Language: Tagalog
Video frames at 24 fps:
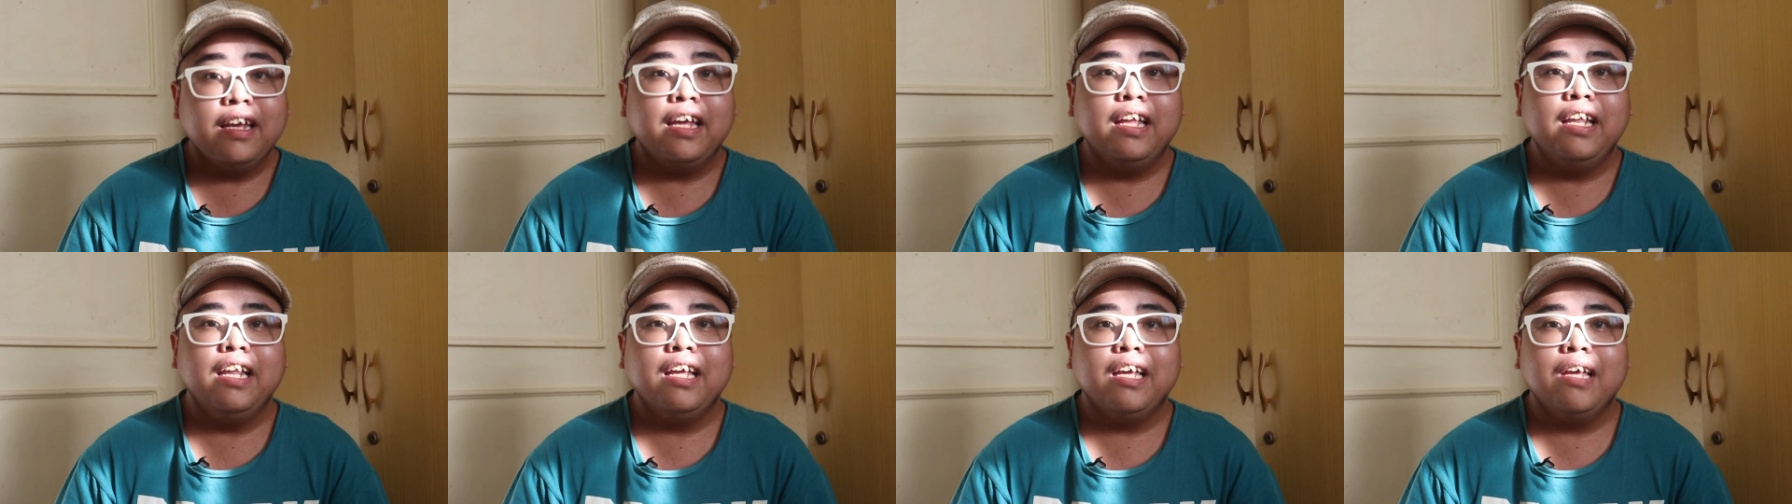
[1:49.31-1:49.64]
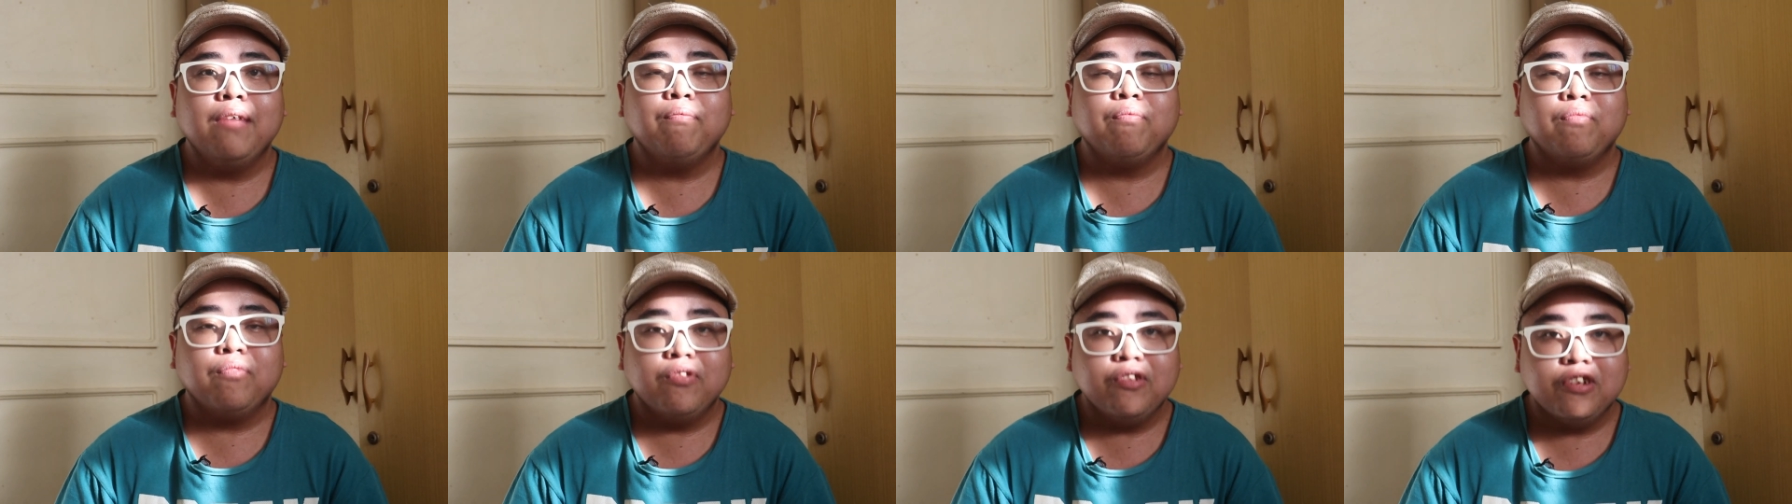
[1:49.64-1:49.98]

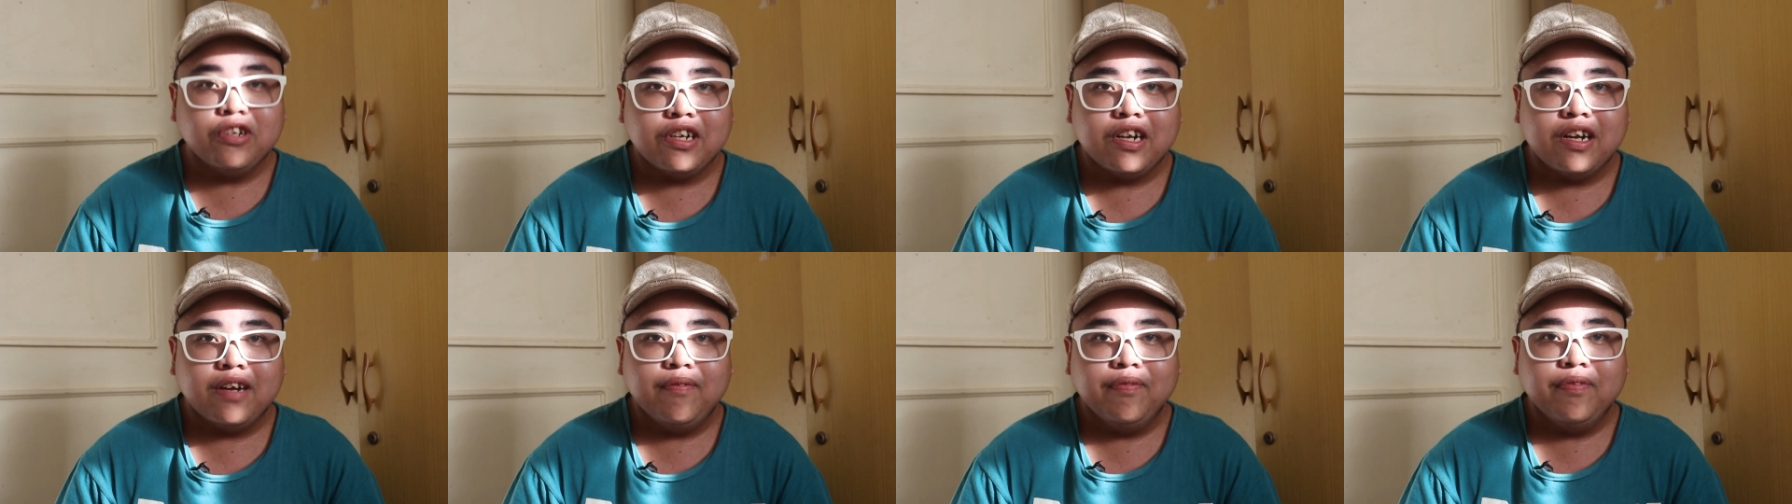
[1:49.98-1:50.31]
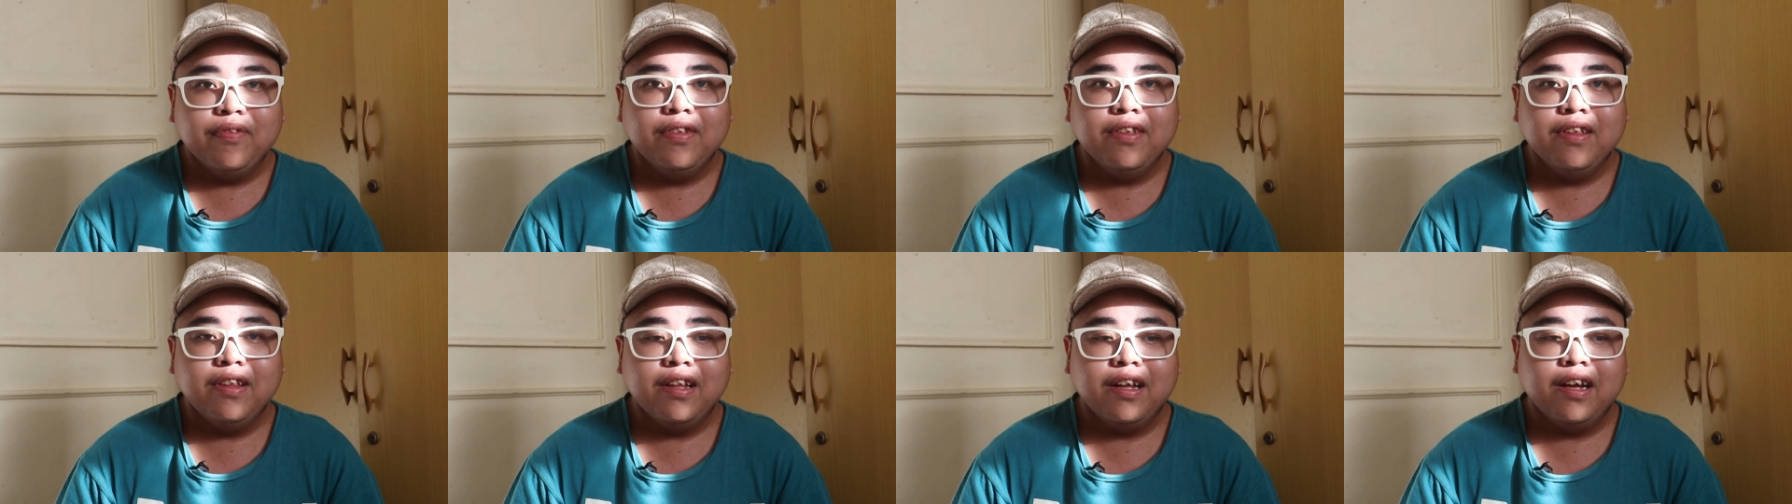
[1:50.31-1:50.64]
kinikip ko siya.
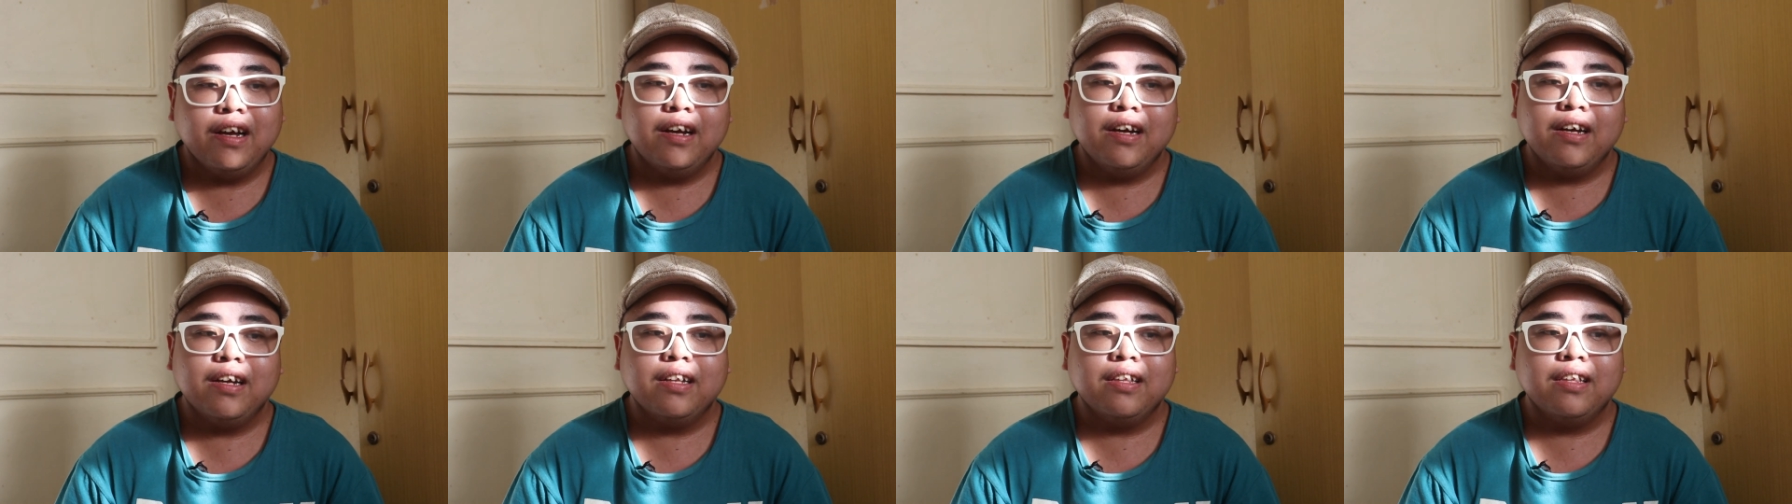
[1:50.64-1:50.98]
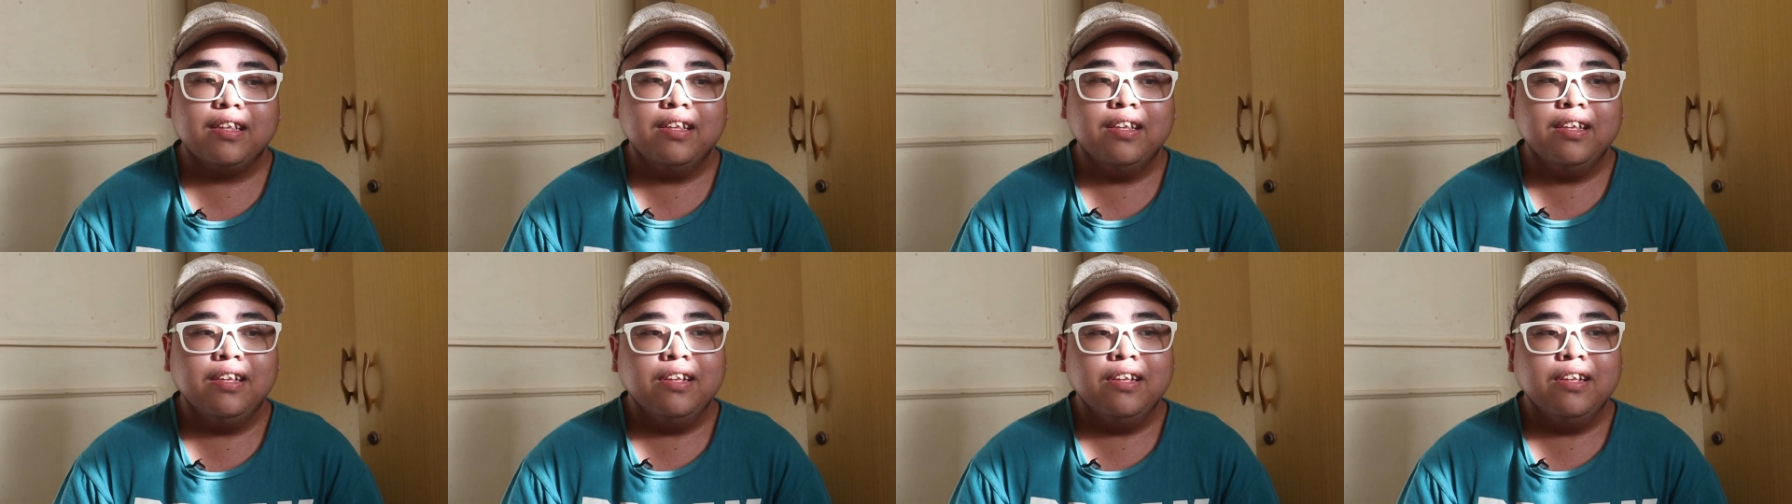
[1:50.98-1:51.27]
At